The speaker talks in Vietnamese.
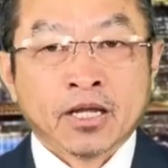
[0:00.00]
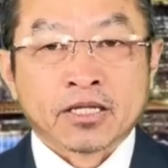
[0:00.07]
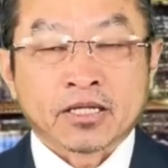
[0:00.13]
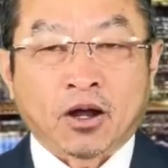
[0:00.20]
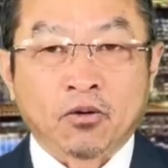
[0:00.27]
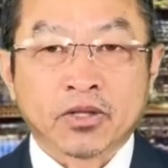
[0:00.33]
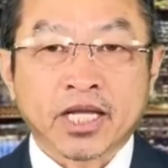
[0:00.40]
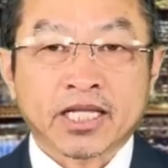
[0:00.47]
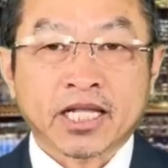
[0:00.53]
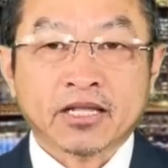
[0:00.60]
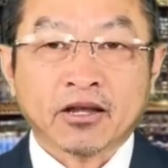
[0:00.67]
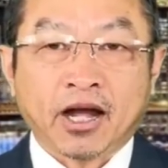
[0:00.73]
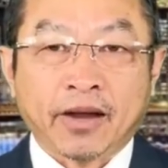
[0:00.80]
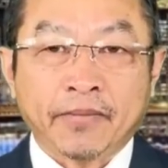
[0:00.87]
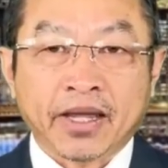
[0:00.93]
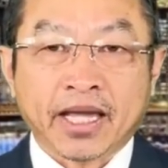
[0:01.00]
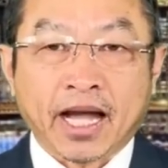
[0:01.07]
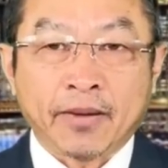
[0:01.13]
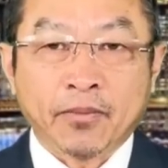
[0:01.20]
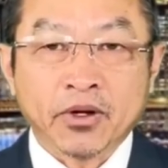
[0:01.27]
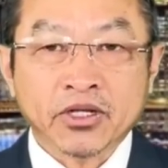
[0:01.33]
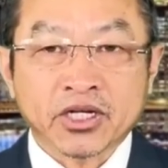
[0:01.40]
thầu đây tới cho mình
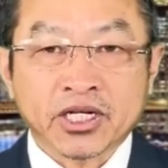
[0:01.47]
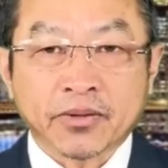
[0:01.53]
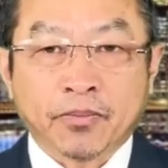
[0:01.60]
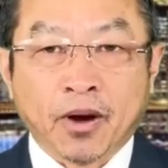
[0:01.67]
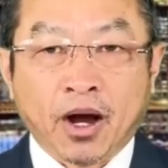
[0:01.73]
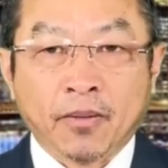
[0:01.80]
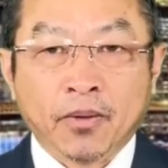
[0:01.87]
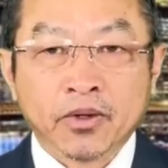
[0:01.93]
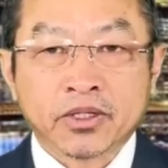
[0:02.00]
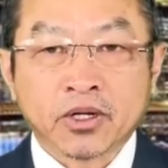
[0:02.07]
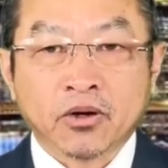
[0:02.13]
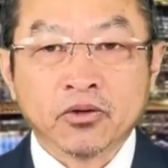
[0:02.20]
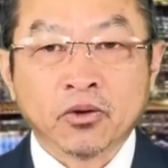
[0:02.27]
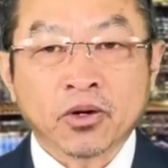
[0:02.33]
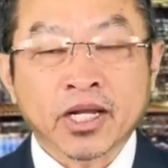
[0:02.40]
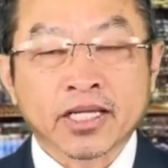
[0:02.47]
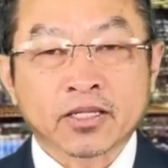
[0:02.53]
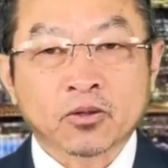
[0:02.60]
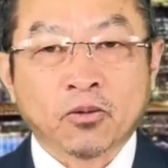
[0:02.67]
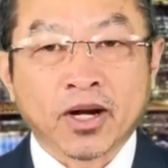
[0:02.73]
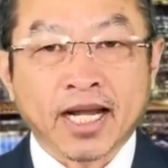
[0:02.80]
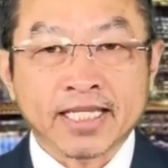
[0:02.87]
cà mua cho điệp phò một cho dục thành
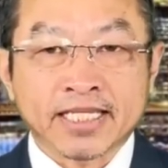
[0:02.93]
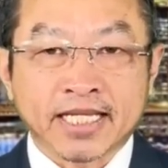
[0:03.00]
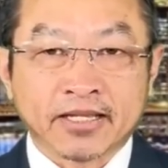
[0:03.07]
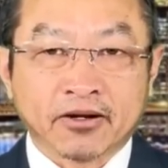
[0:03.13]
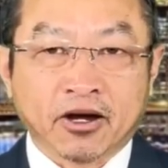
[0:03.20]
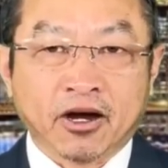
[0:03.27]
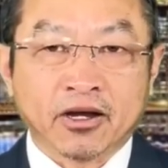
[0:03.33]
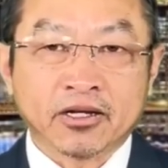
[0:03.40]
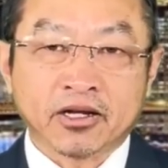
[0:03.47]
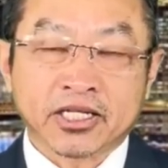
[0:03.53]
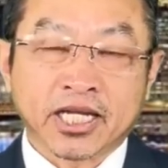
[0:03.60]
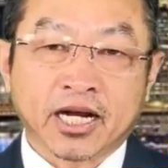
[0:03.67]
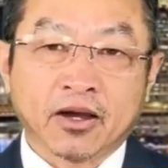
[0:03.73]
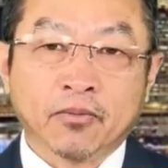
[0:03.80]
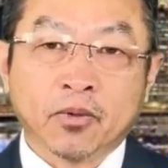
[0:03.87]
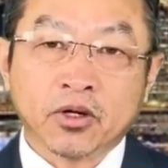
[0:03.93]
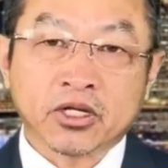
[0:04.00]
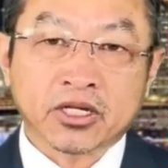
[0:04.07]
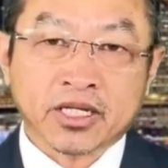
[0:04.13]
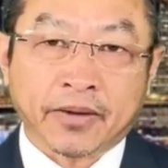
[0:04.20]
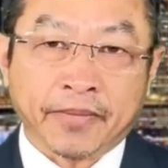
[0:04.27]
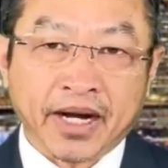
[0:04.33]
tua lá xiên nó nó chỉ là mua
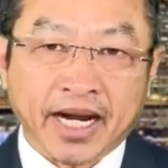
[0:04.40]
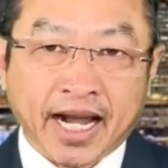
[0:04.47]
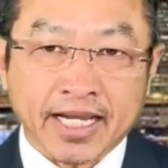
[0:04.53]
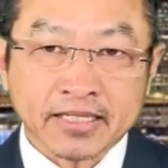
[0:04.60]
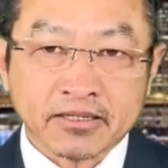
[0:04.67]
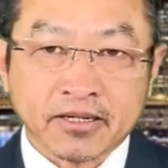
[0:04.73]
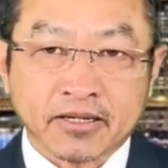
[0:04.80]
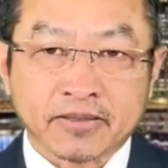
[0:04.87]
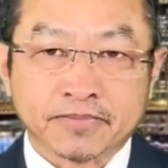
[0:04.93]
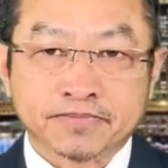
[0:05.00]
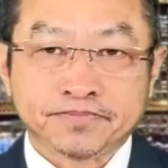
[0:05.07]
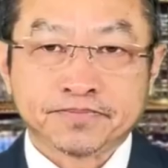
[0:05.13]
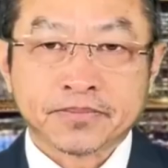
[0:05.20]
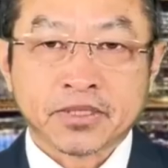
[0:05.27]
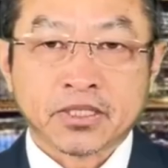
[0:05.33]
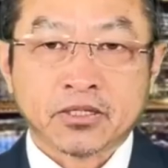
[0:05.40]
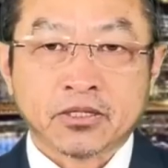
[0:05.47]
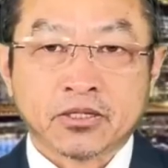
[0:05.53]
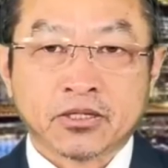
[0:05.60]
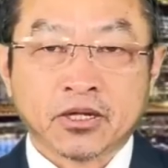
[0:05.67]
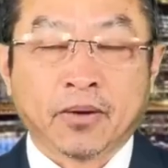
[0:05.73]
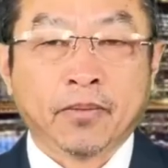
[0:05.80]
cho thầm đà xứ nè
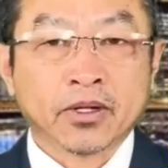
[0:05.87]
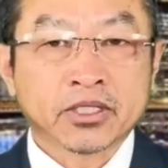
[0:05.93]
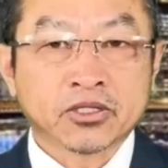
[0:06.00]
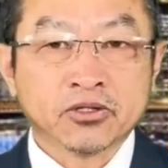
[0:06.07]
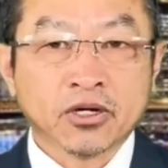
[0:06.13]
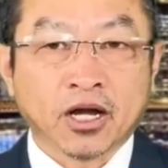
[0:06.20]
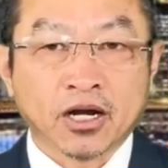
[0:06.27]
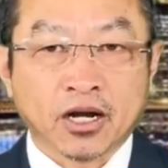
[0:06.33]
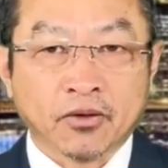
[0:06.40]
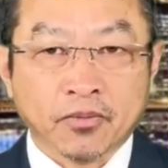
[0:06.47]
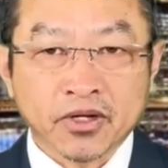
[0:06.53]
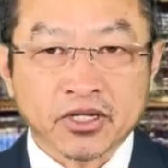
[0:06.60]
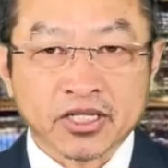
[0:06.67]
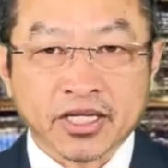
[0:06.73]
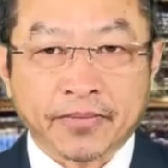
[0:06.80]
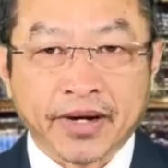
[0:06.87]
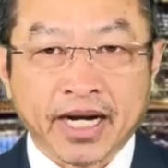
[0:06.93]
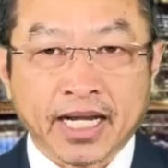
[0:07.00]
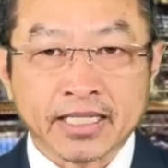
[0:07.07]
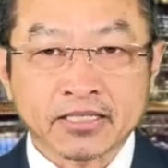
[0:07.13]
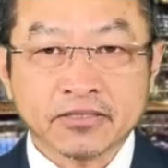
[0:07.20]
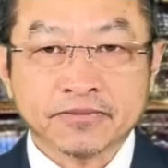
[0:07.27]
cho một thứ là lấy mua cho thầm
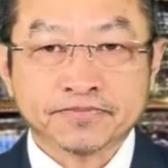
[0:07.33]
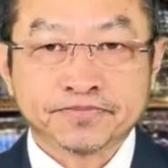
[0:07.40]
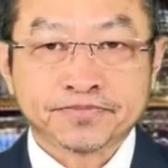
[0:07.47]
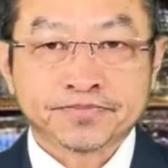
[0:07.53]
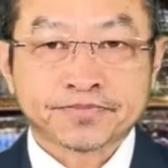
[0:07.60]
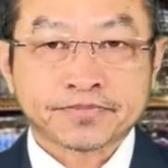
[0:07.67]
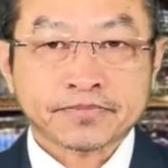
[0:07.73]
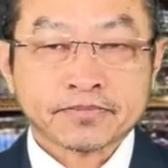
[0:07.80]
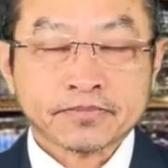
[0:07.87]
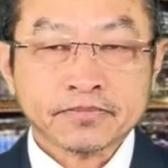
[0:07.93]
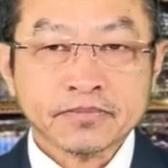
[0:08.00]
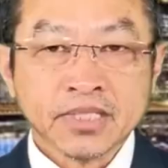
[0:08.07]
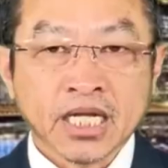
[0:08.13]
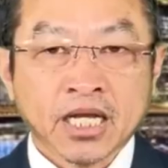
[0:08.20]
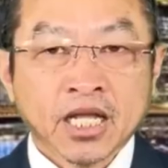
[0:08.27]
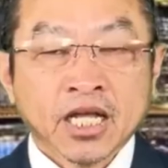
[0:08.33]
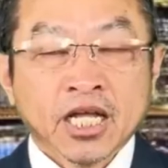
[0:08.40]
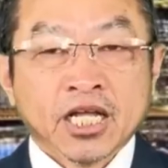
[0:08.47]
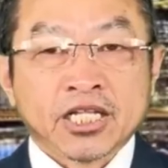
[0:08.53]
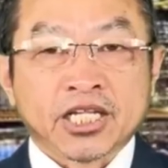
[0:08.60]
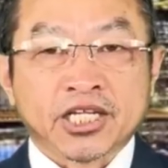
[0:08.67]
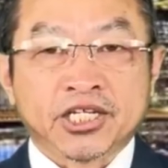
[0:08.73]
đà xứ
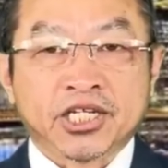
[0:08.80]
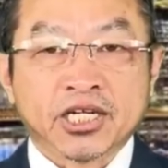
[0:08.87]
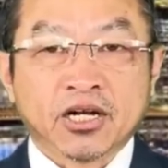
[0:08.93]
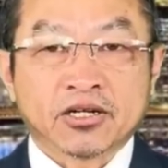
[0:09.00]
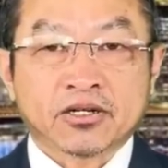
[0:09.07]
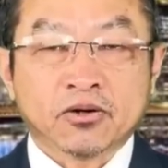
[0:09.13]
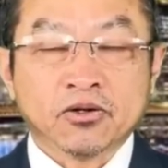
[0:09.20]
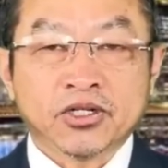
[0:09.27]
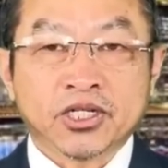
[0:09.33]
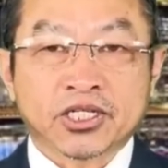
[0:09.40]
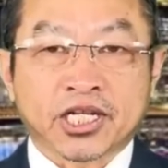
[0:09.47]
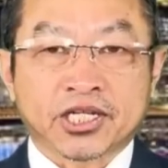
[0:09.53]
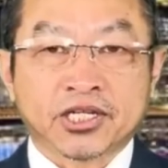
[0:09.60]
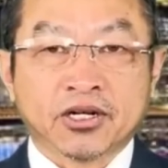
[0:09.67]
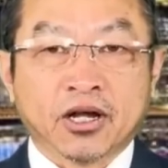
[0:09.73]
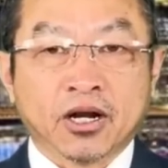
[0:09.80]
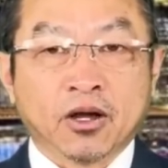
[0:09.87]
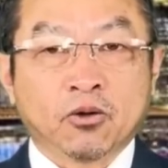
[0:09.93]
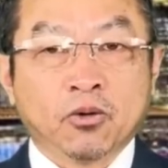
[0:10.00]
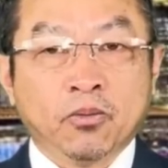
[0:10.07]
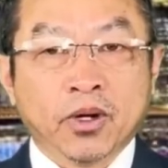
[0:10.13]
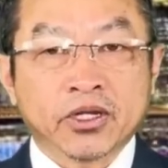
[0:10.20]
thì xin lo trong lúc xưa ta xin nó lấy
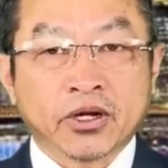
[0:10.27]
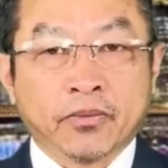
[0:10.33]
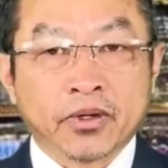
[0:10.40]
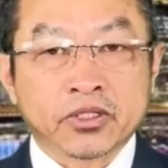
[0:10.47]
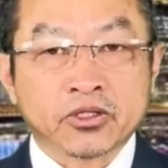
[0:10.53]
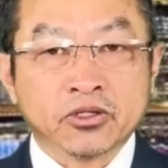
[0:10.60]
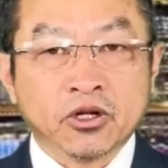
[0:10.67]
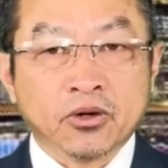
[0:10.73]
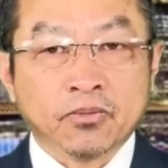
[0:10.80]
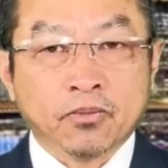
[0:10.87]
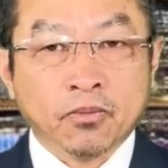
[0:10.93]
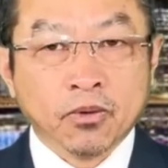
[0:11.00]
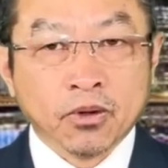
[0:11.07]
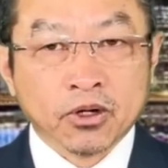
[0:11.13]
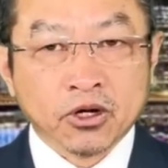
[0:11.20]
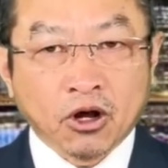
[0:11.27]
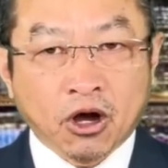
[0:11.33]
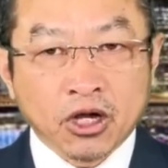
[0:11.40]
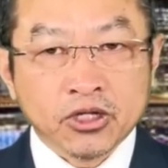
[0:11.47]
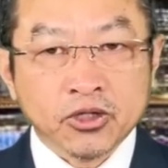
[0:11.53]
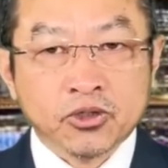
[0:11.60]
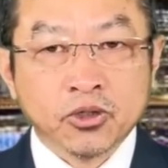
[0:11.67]
cũng mua cho một thứ
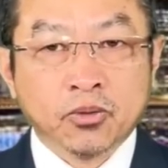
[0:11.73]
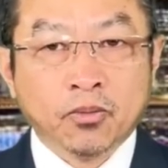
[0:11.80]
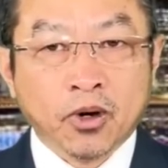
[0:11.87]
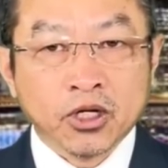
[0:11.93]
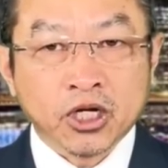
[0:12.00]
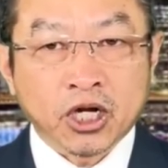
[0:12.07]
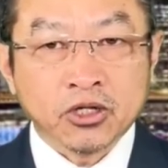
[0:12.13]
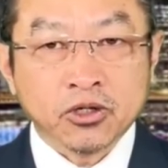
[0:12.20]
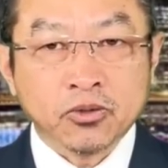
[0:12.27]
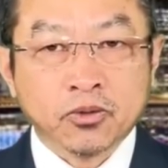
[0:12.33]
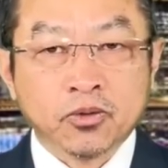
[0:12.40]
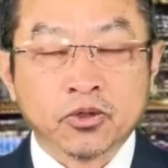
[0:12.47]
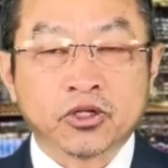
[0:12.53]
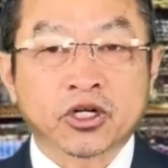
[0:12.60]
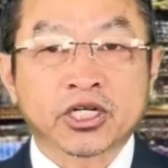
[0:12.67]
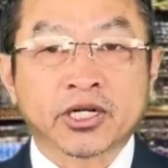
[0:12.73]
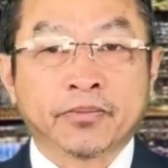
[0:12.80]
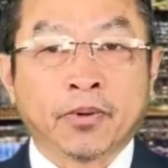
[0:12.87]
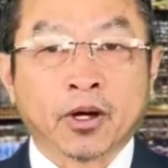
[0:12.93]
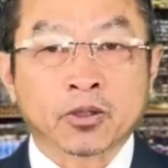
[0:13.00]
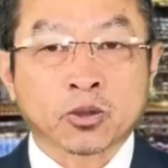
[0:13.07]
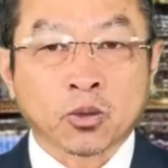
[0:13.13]
lo chú chủ mua cho chú cho điệp
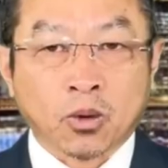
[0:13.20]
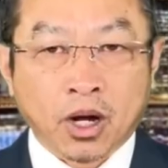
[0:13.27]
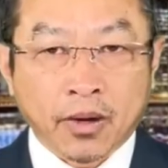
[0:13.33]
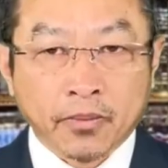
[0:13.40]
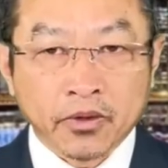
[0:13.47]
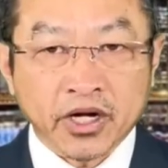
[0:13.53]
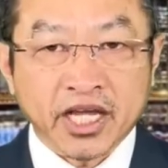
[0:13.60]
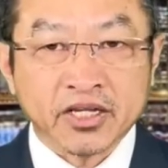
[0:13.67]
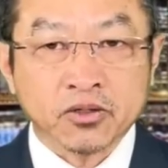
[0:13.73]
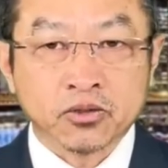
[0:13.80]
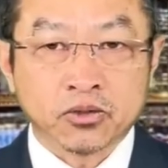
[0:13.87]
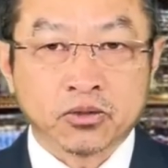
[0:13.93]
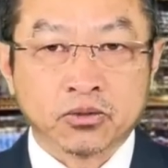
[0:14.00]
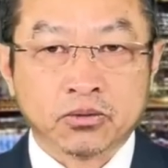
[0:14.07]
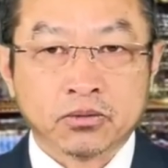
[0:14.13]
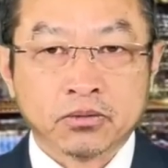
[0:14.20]
phò tua mua đây chú chủ